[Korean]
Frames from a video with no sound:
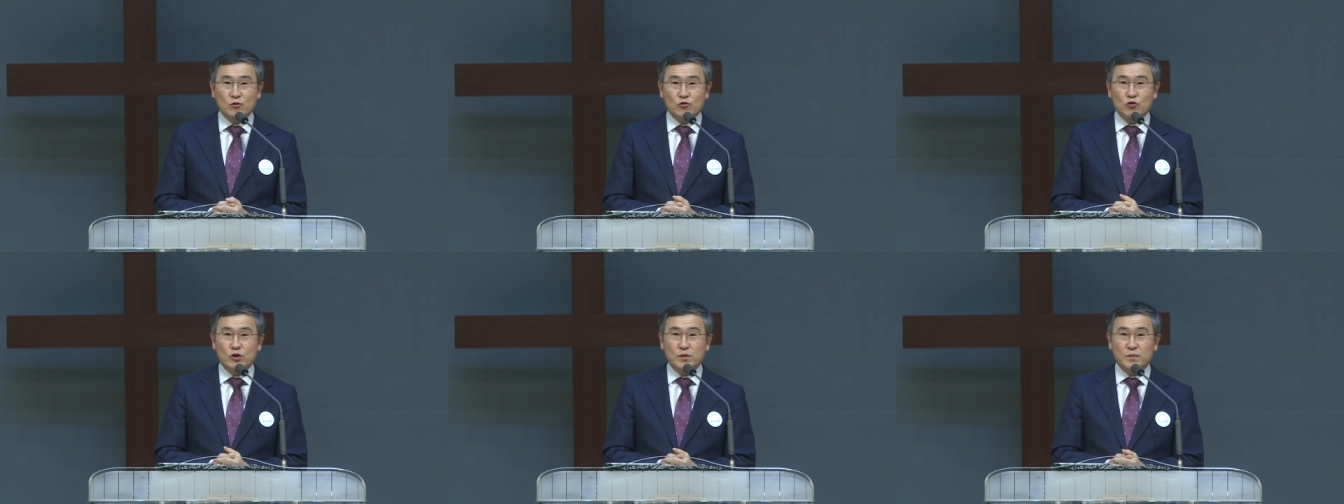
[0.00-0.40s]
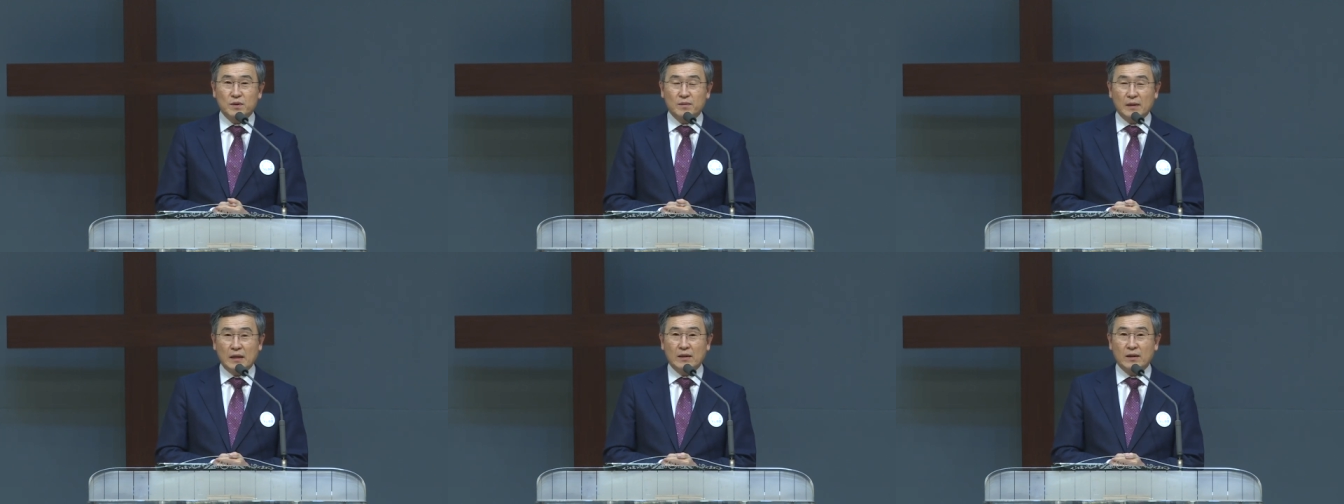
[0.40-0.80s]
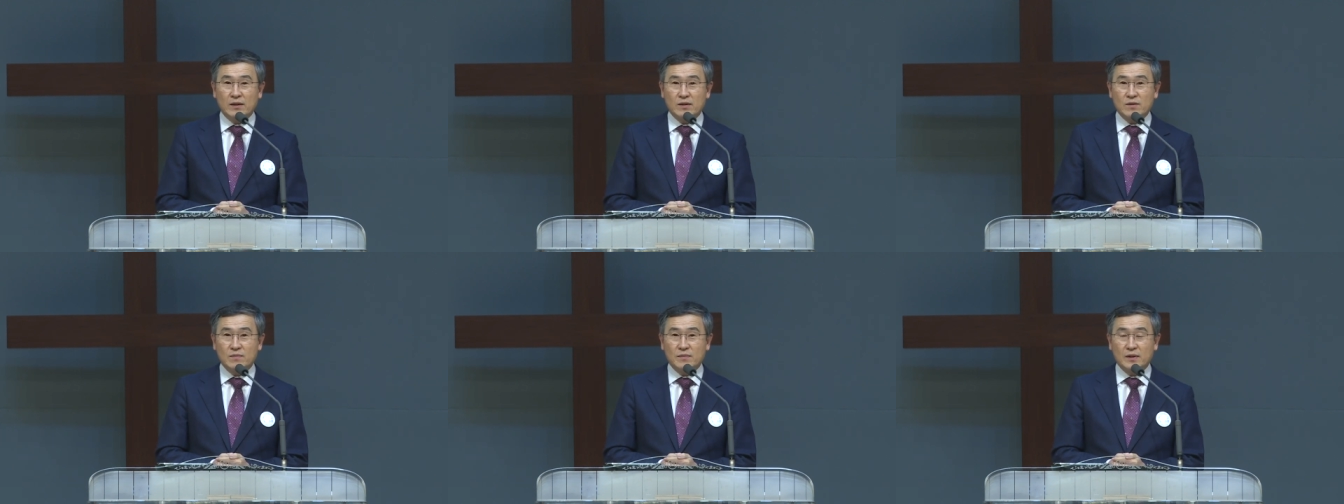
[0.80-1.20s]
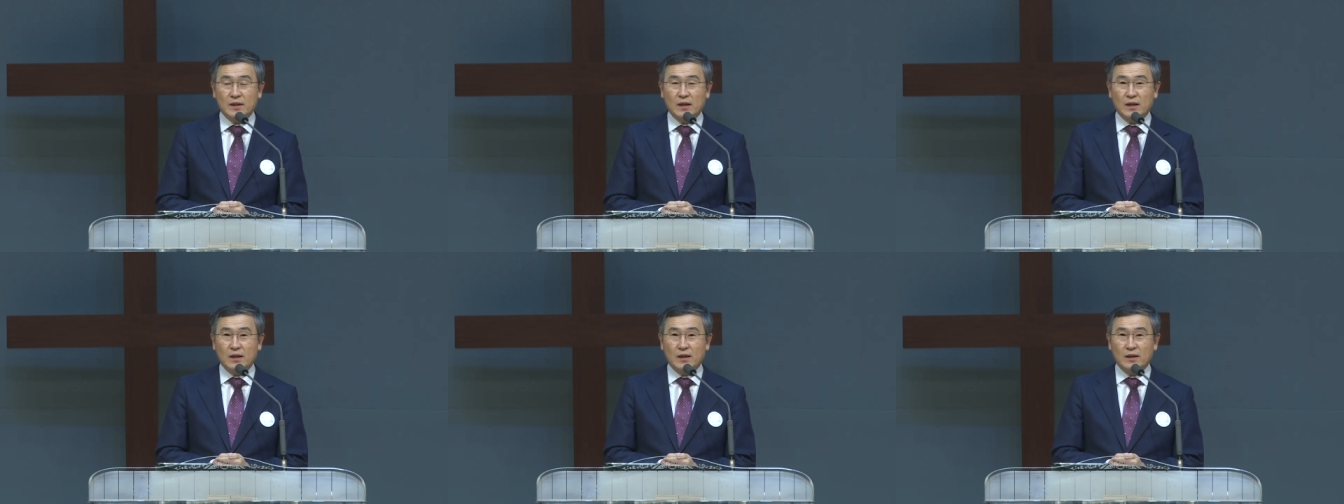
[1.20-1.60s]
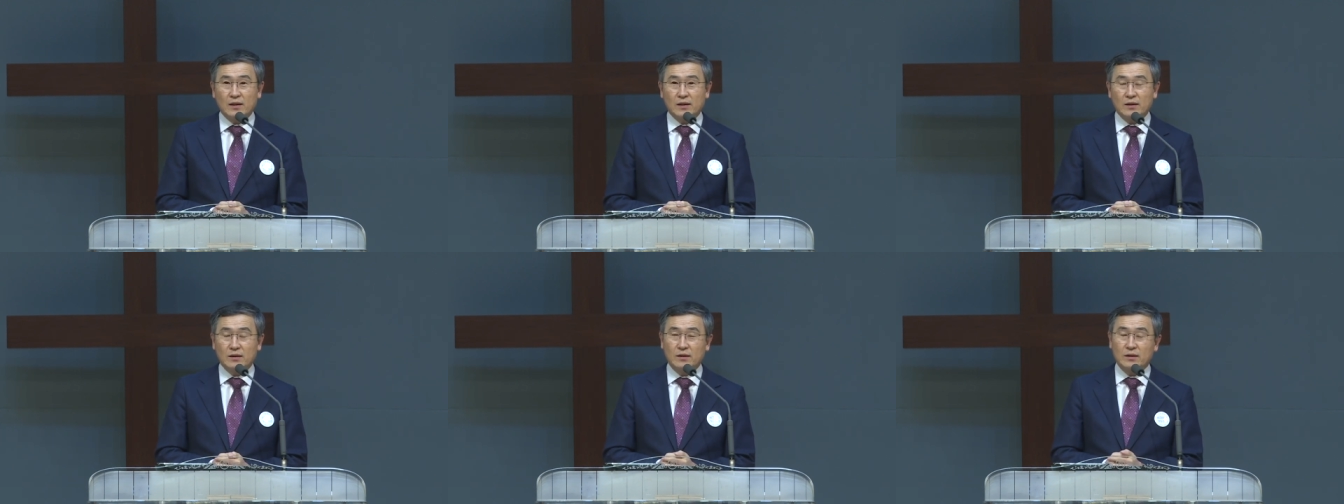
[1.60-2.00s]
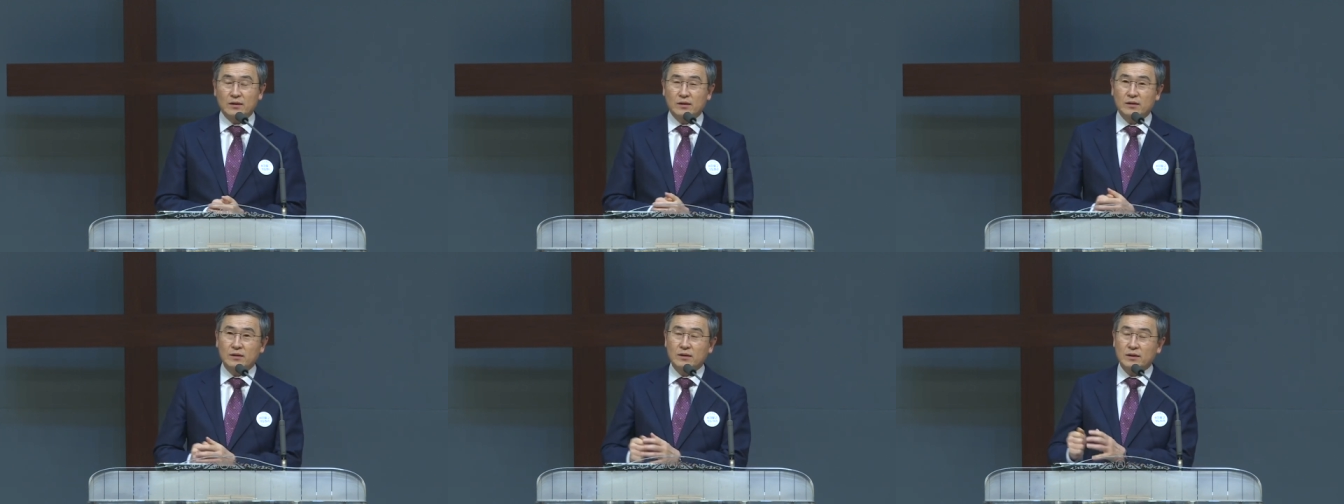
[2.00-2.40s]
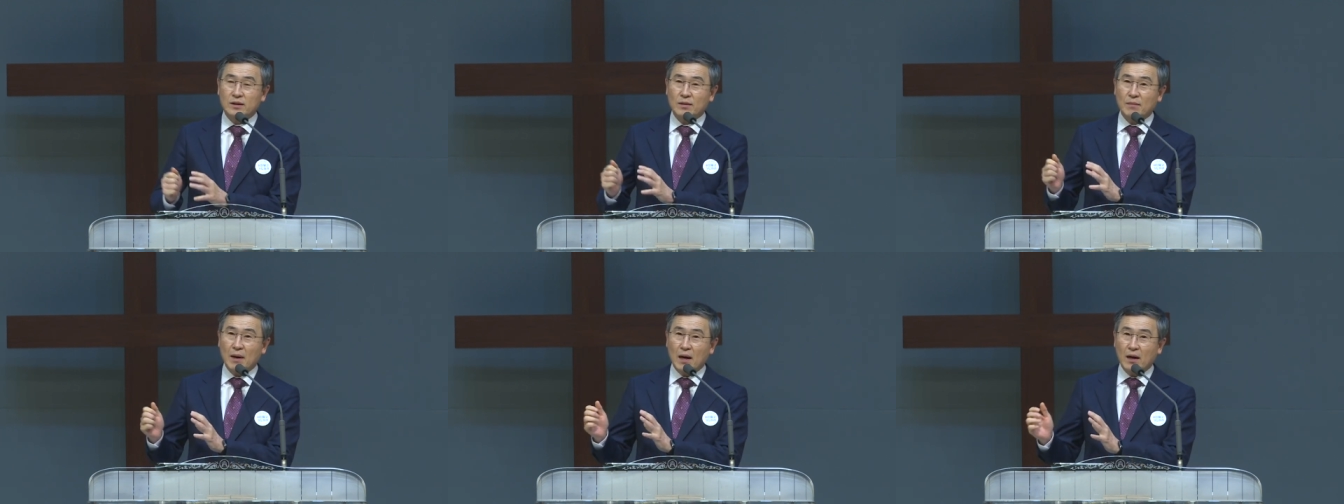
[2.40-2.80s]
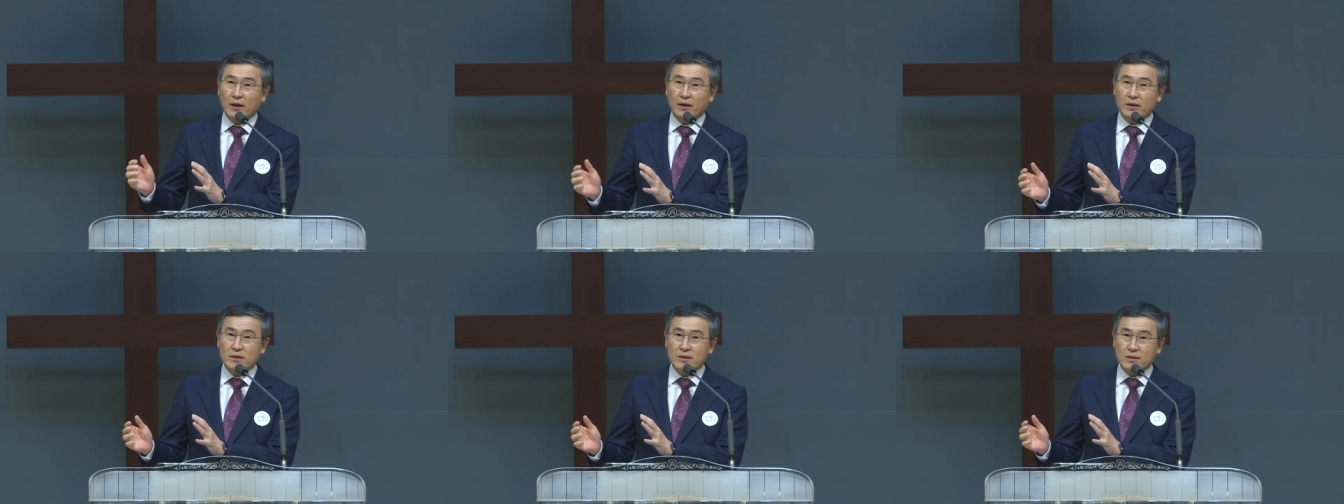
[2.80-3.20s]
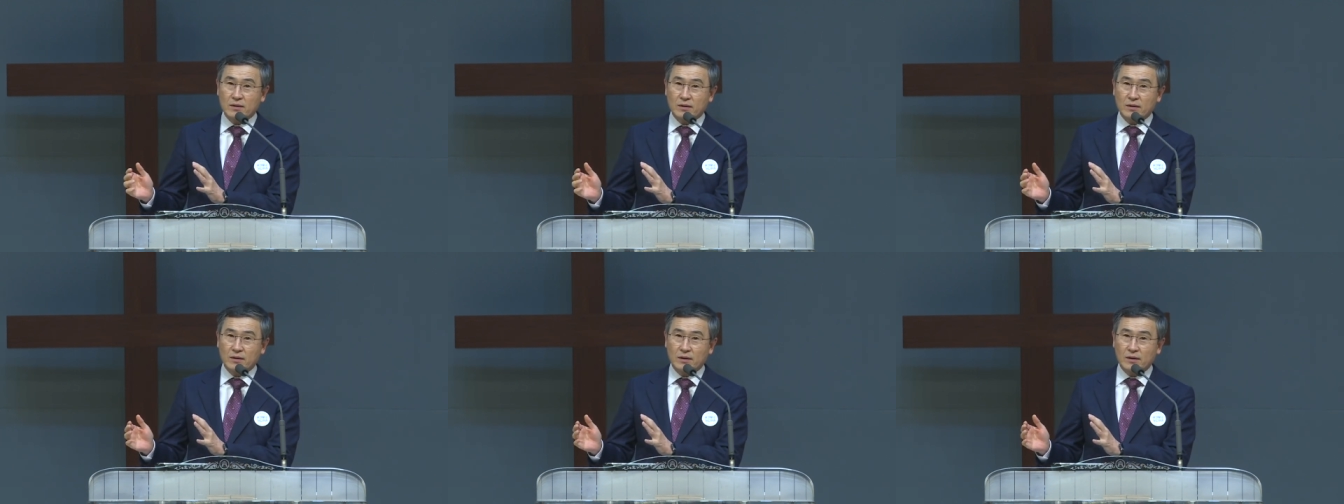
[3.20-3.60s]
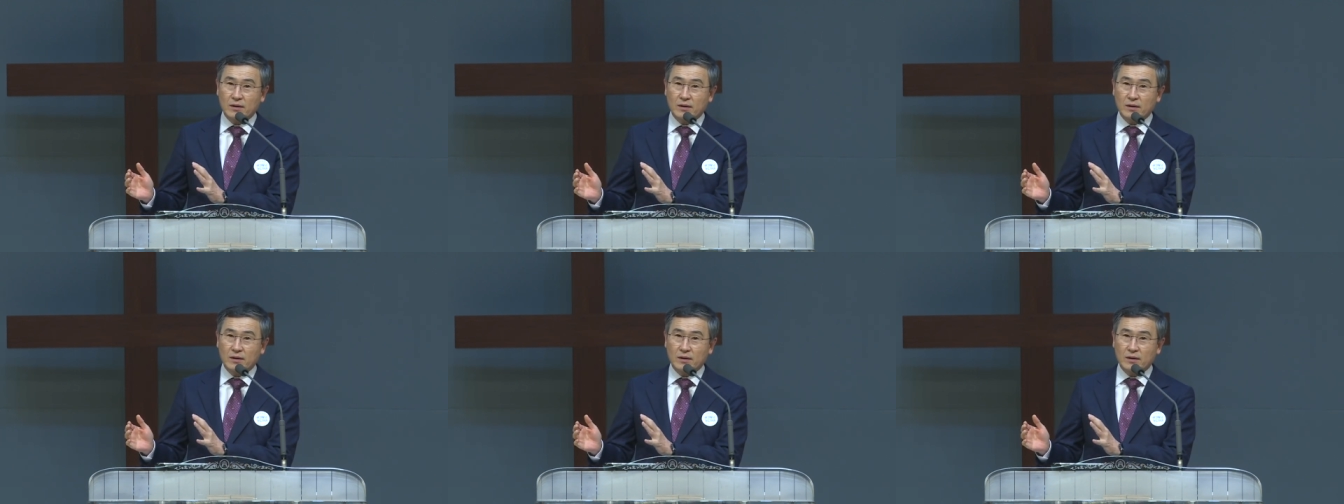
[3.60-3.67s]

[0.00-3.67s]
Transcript: 주님이 만났습니다. 그들은 이제 마을에서